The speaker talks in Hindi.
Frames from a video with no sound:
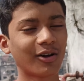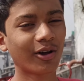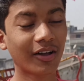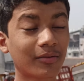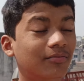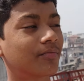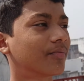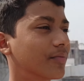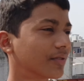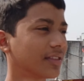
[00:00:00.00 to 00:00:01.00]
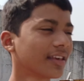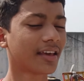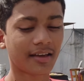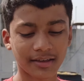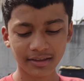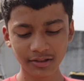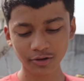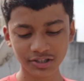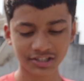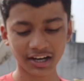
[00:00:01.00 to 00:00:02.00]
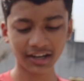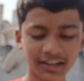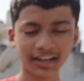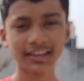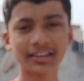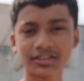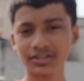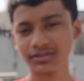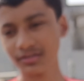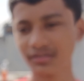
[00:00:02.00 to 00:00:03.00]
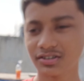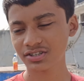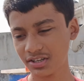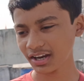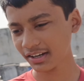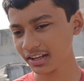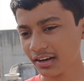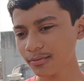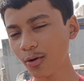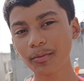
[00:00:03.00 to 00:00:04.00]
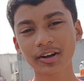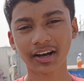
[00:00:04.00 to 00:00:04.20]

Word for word: अगर ये जो स्टैंड का ये स्टैंडर है वो भी